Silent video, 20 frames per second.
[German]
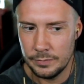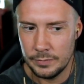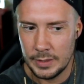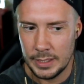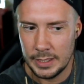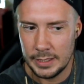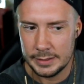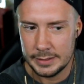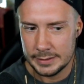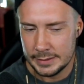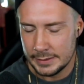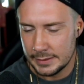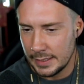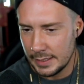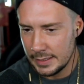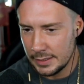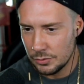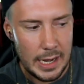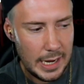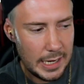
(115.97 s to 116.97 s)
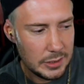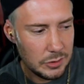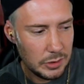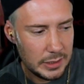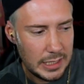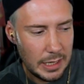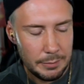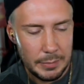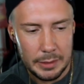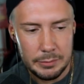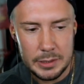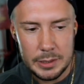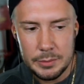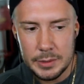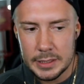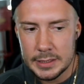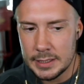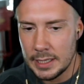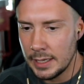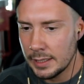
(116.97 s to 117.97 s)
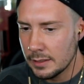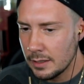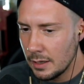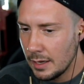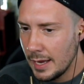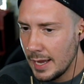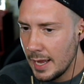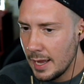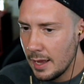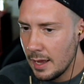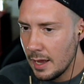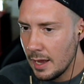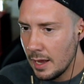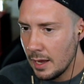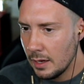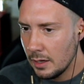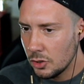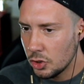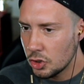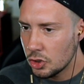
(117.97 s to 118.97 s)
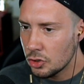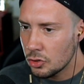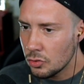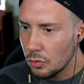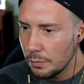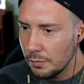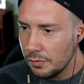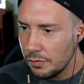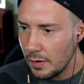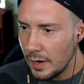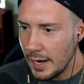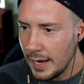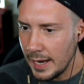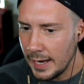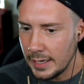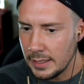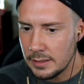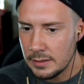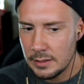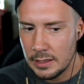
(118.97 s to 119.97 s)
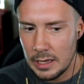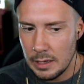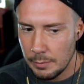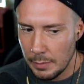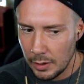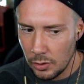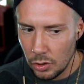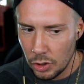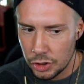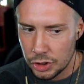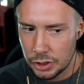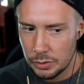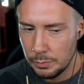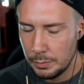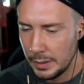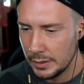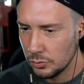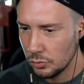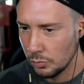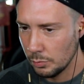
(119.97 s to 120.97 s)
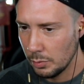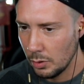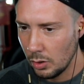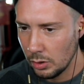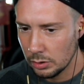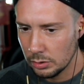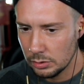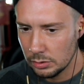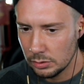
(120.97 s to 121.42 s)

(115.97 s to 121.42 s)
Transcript: Na, das ist halt so. Also ich habe meinem Team gesagt, stumpfer Hate immer löschen, Person blocken,